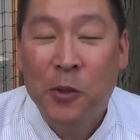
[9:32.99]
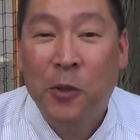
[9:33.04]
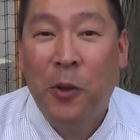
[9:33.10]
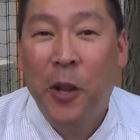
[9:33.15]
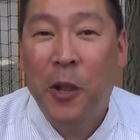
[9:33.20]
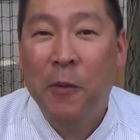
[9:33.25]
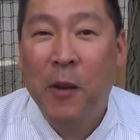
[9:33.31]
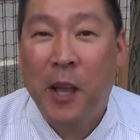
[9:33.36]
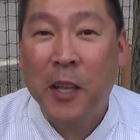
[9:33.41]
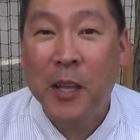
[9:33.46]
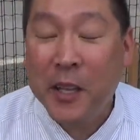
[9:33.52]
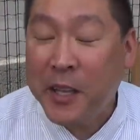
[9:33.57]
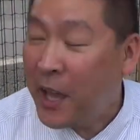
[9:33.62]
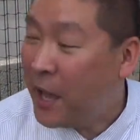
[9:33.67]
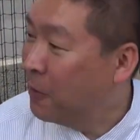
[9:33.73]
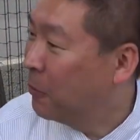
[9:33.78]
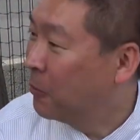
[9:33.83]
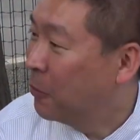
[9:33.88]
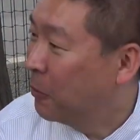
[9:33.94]
それは意
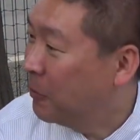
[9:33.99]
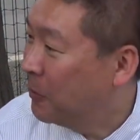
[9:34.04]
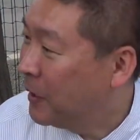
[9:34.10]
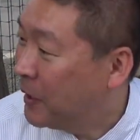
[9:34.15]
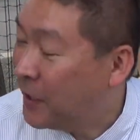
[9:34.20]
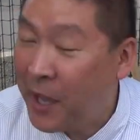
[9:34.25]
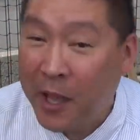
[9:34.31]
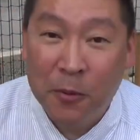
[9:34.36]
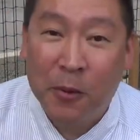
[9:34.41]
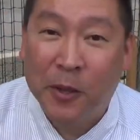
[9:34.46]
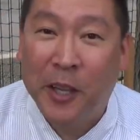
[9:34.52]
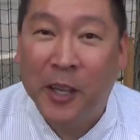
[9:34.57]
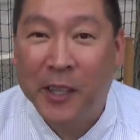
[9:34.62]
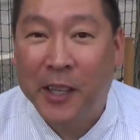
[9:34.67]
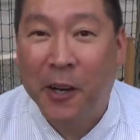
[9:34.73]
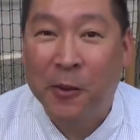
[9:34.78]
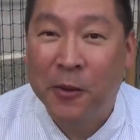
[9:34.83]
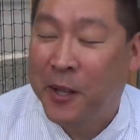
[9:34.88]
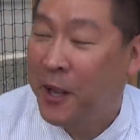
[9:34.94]
見をの意見を聞
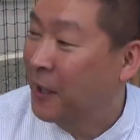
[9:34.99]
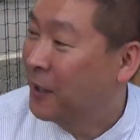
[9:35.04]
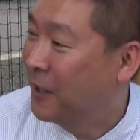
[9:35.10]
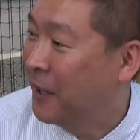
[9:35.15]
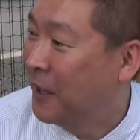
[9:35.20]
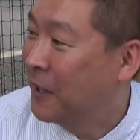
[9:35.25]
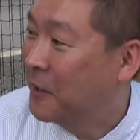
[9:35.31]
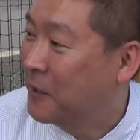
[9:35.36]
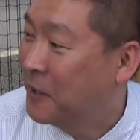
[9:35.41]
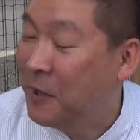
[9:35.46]
いてるんであって、